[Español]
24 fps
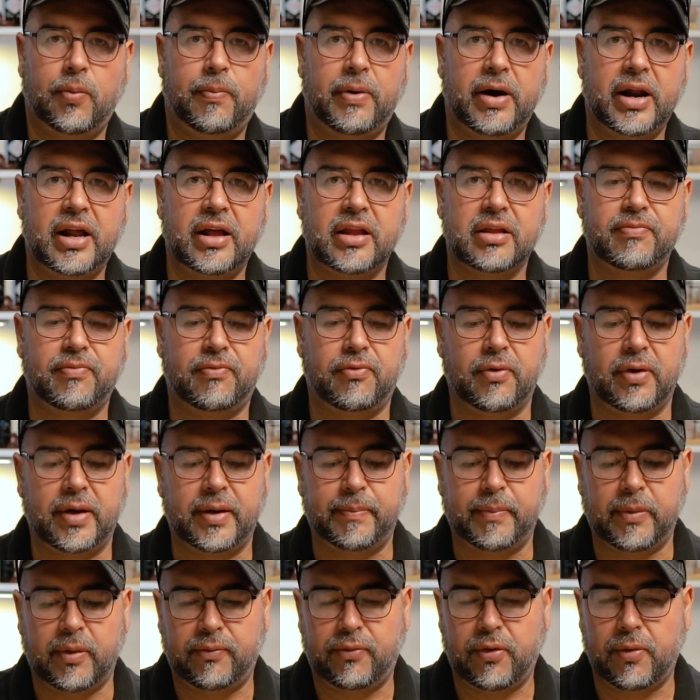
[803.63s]
van a
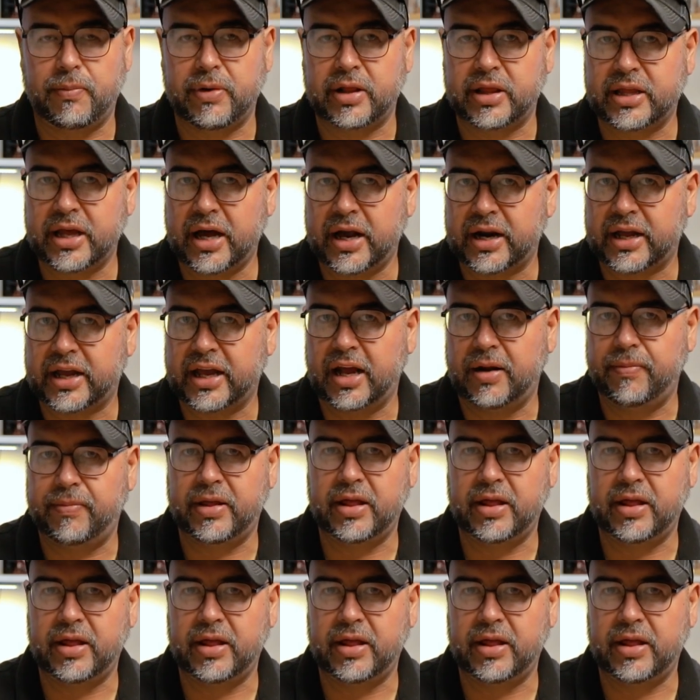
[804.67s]
fomentar que el